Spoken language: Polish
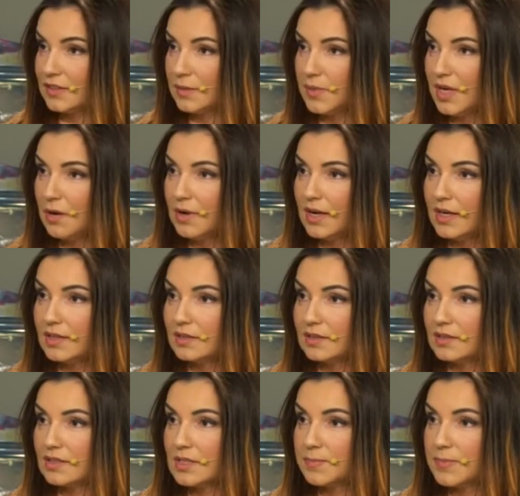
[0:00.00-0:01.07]
nie miała
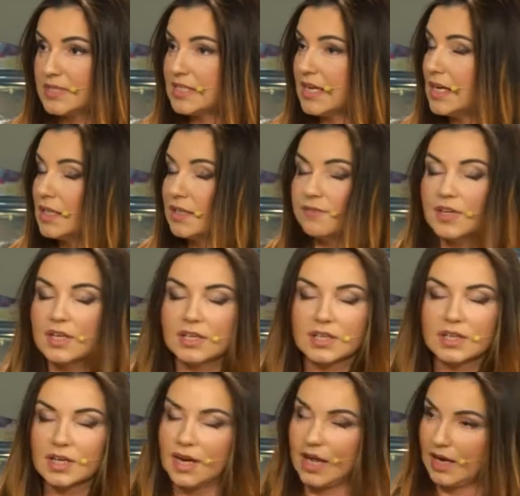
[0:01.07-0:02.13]
e, specjalnie
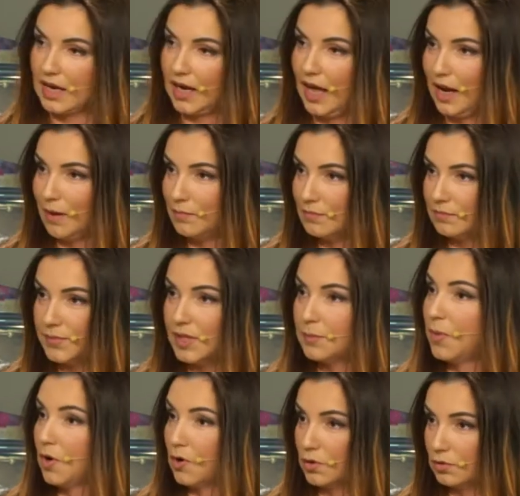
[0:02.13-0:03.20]
wielkich reklam,
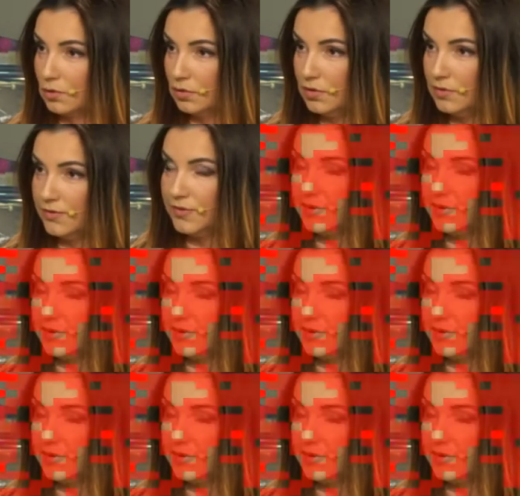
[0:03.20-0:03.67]
billboardów,